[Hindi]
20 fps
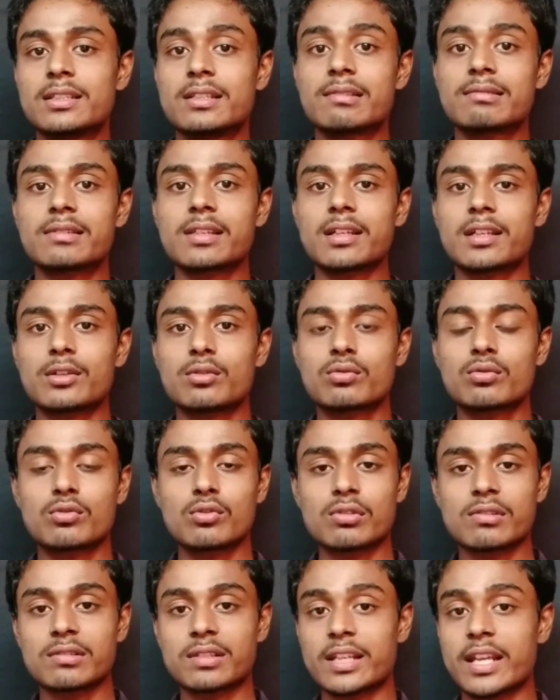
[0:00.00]
जिससे कि
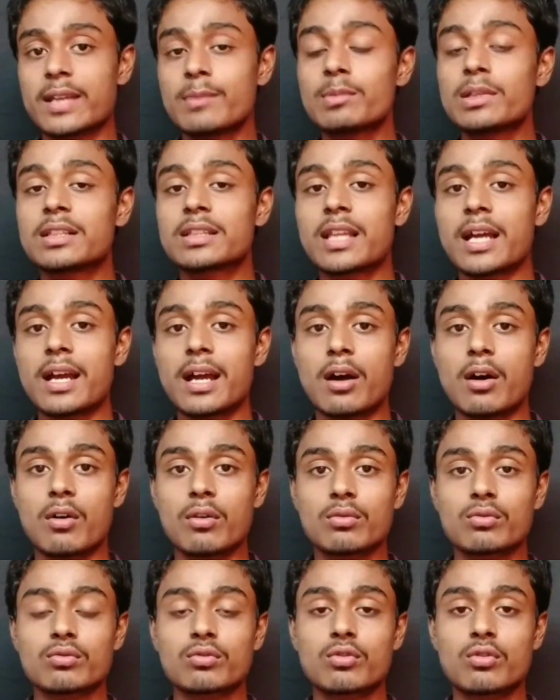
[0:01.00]
उनको नहीं मिलता है
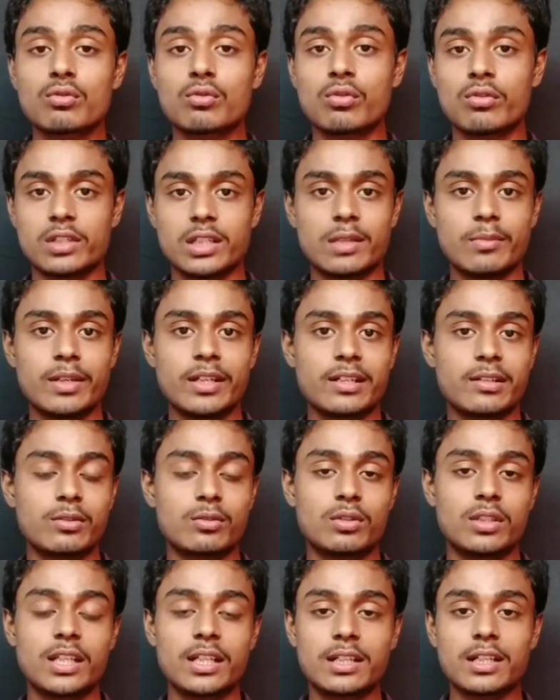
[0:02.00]
और उनको खोजने में
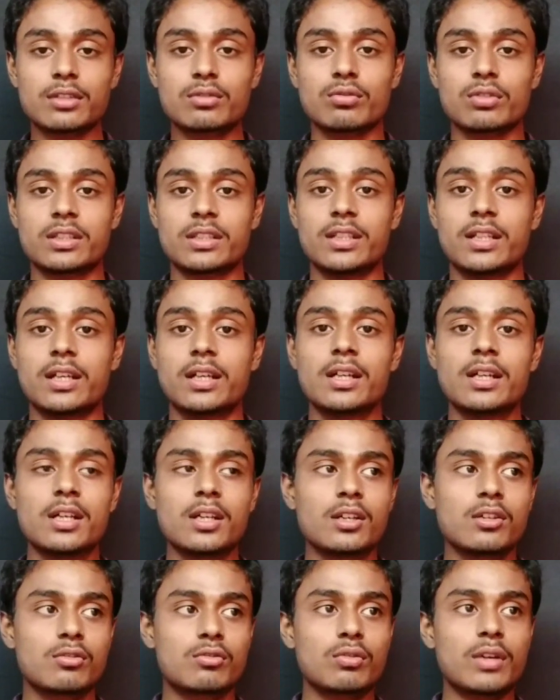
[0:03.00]
दिक्कत होती है
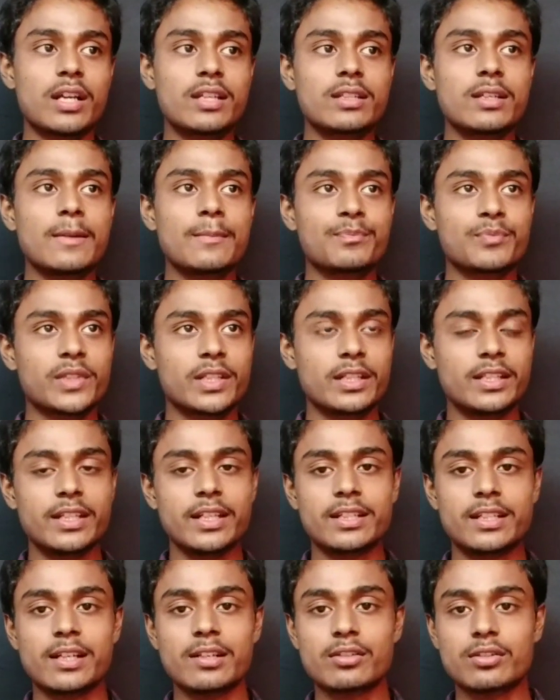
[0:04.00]
सो so गाइज
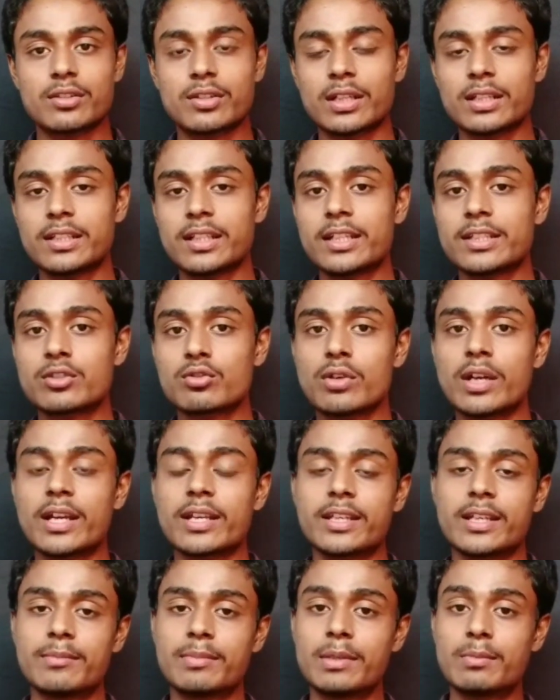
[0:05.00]
क्रिएटर्स के लिए जो है
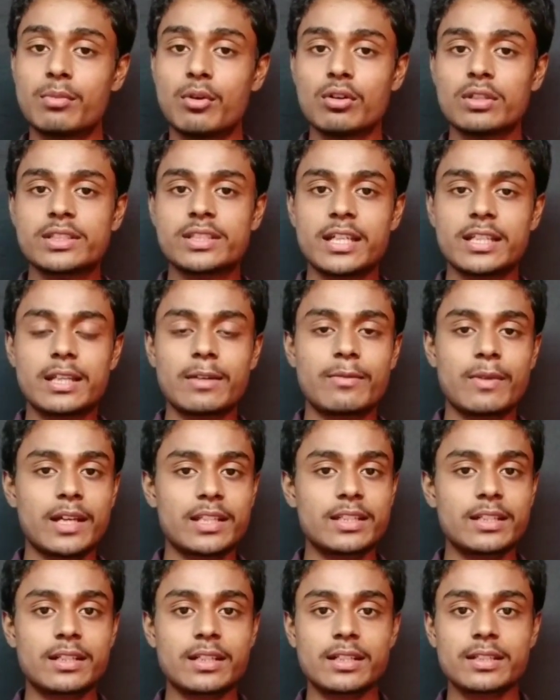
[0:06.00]
ये भी बहुत ज़्यादा
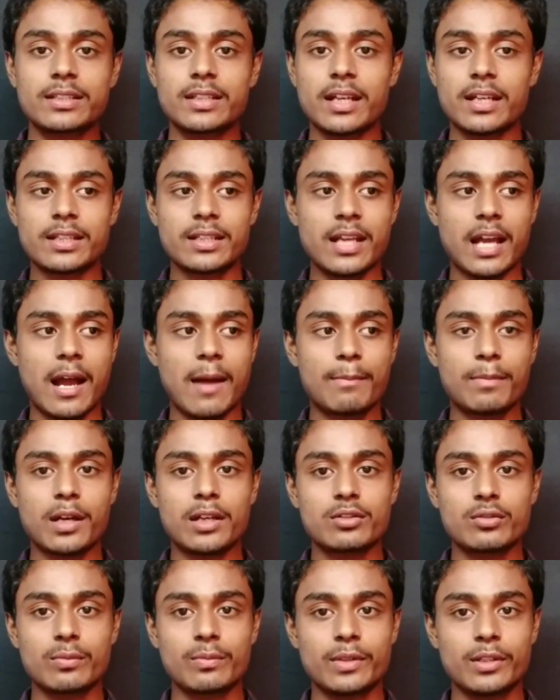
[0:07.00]
फायदे कर दिया है कि आपका
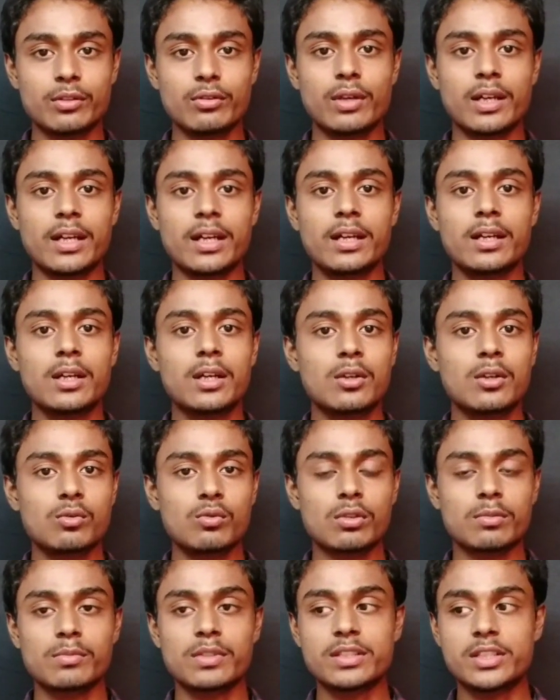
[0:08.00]
जो वीडियो है
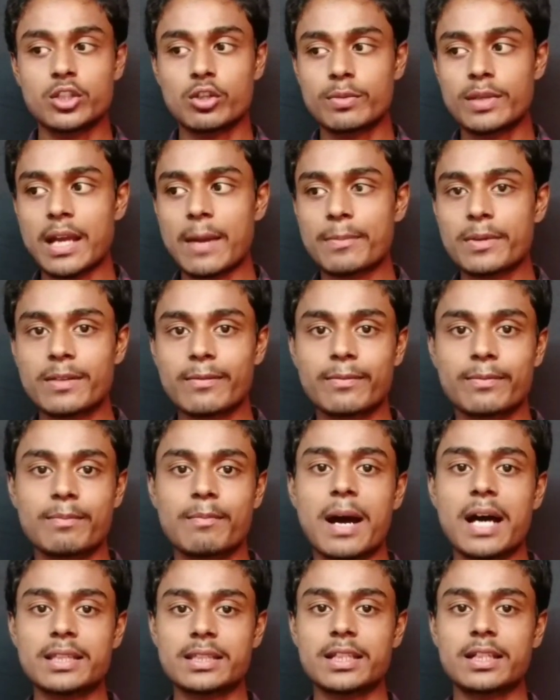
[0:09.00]
उसमें जो भी आपने
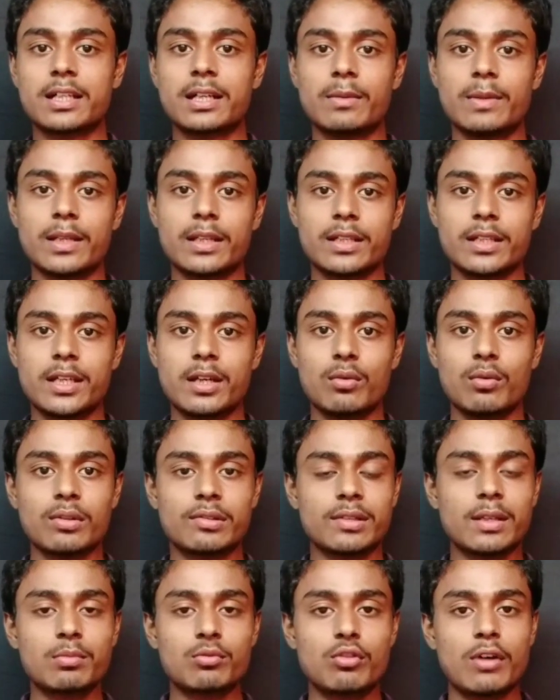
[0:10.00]
बातें कवर की है वो
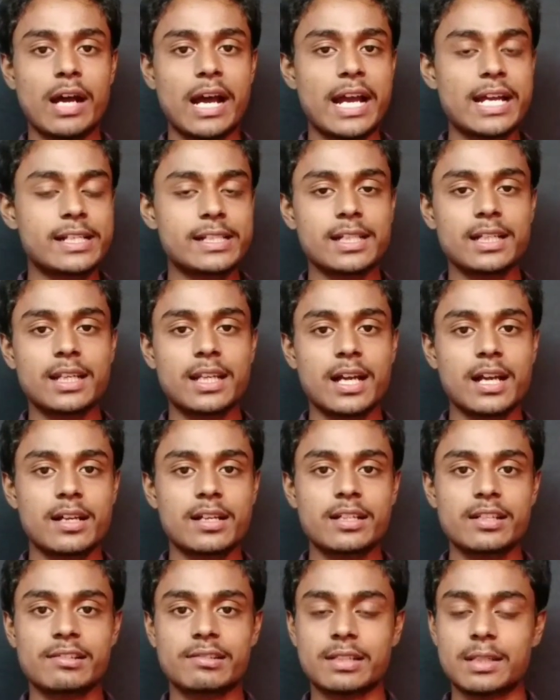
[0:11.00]
सबको हाईटेक लगा
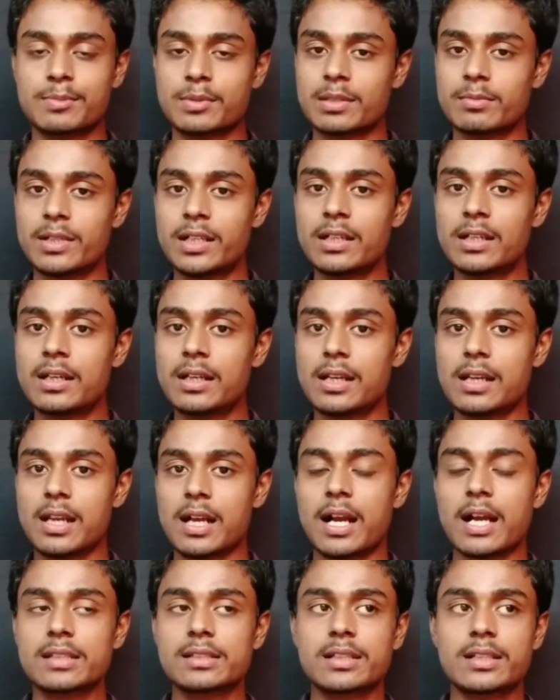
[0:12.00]
के डिस्क्रिप्शन में
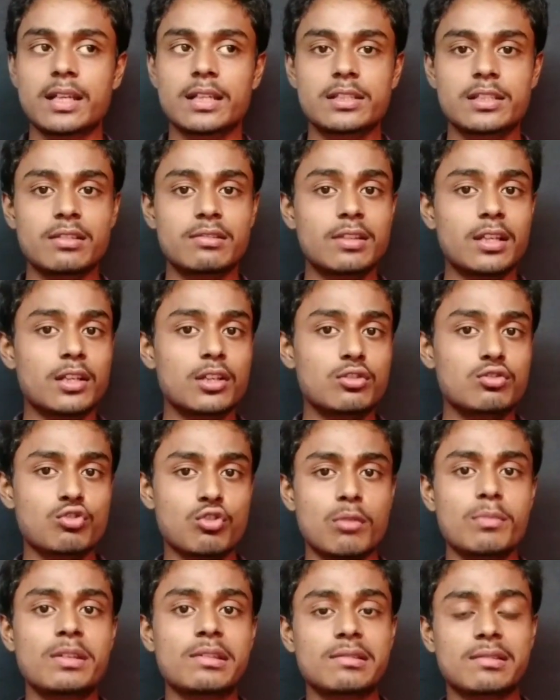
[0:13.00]
लगा देना है जिससे कि
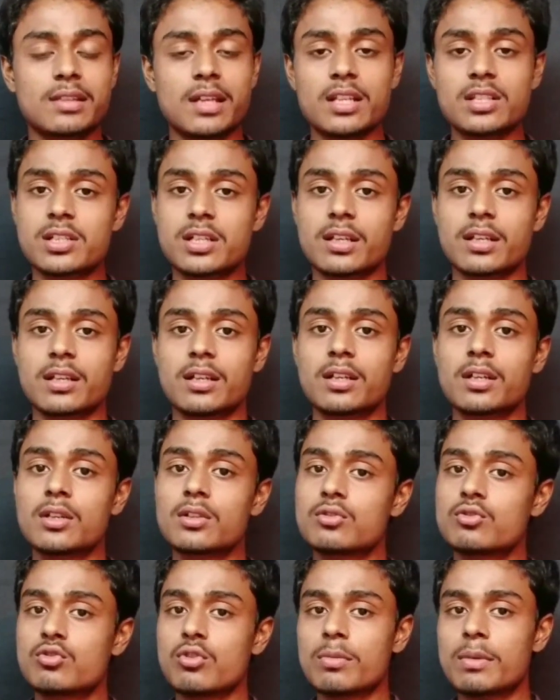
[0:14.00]
जो भी सर्च करे
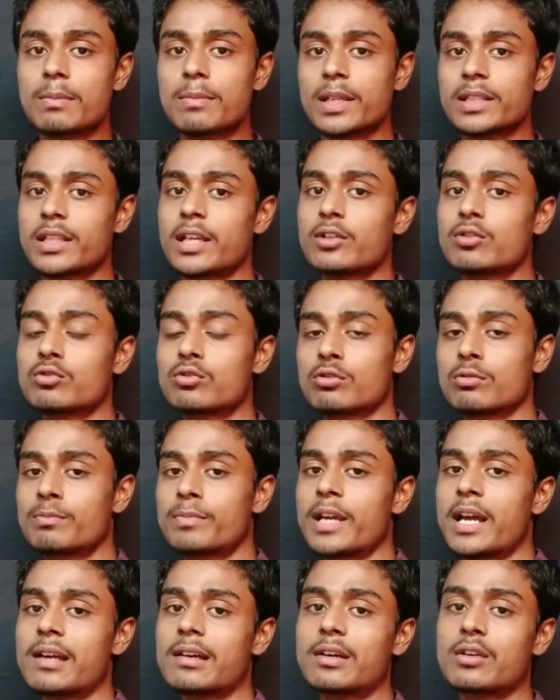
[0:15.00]
जो भी बंदा यूट्यूब
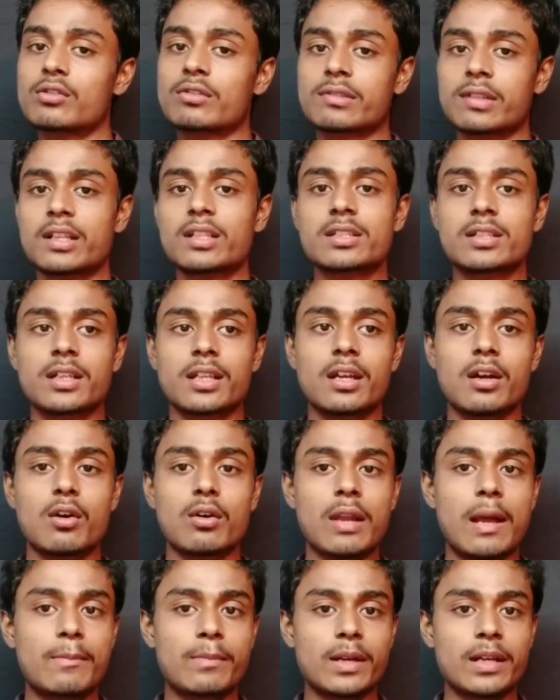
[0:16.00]
पे आए और सर्च करे
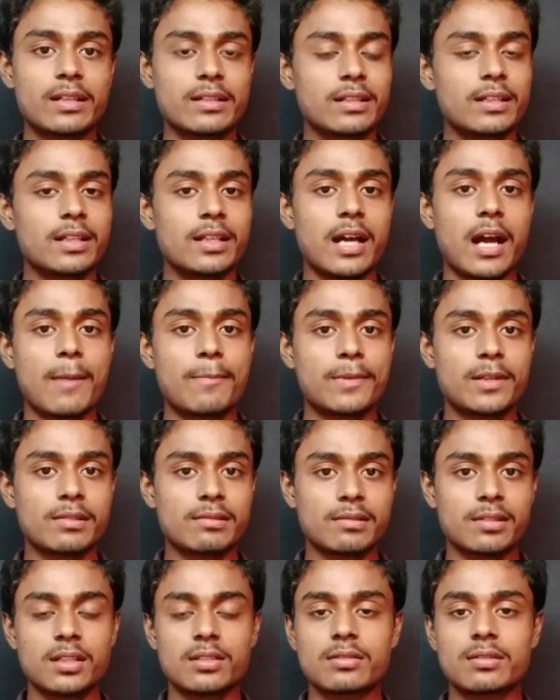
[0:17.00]
और आपका रिले आपके
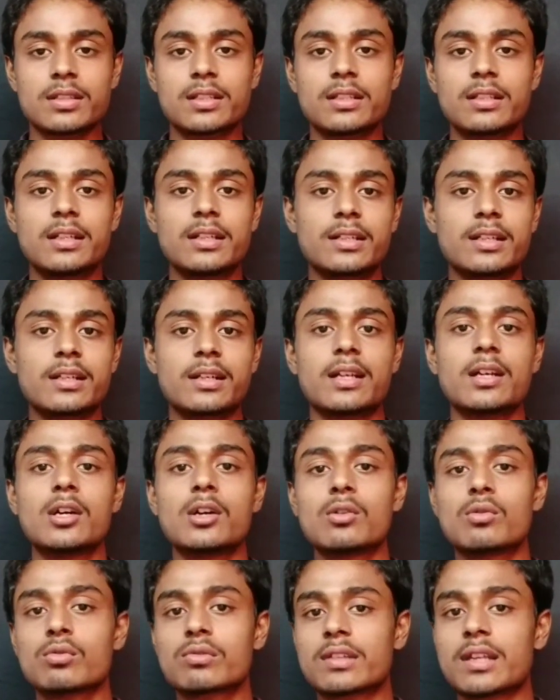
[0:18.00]
सर्च से रिलेटेड
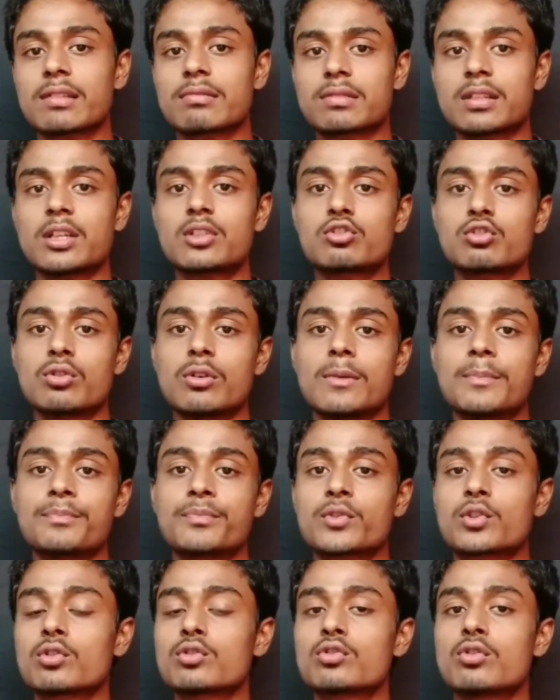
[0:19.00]
उसका सर्च हो
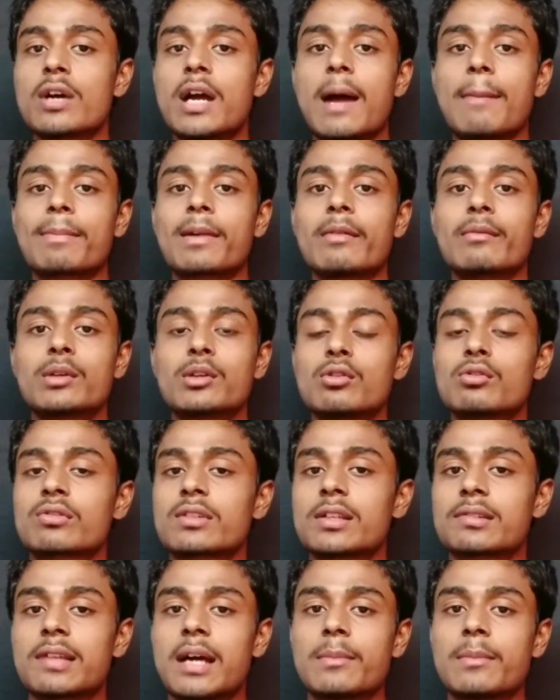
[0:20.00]
तो जो है आपका वीडियो उसके